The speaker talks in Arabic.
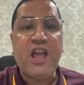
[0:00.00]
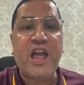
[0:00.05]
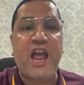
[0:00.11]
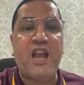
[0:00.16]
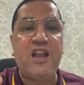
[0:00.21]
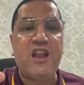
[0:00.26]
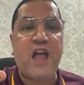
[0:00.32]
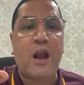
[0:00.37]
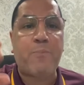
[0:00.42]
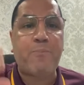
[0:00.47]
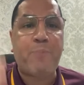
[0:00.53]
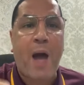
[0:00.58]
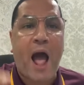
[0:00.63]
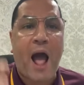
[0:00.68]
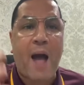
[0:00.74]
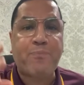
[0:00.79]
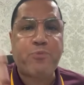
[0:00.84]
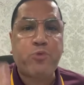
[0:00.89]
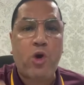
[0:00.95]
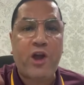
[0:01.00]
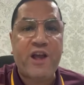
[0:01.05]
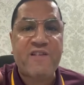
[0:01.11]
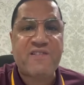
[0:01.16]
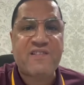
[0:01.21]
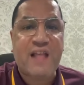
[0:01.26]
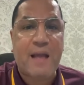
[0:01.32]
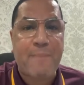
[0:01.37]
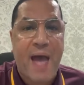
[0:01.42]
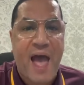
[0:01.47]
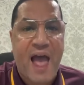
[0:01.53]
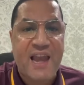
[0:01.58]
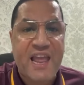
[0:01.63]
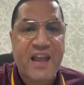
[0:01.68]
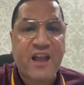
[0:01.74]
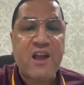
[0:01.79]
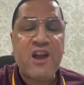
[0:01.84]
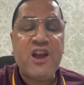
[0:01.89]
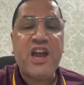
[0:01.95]
الأربعة بتوع
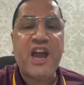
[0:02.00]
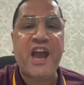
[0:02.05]
الزمالك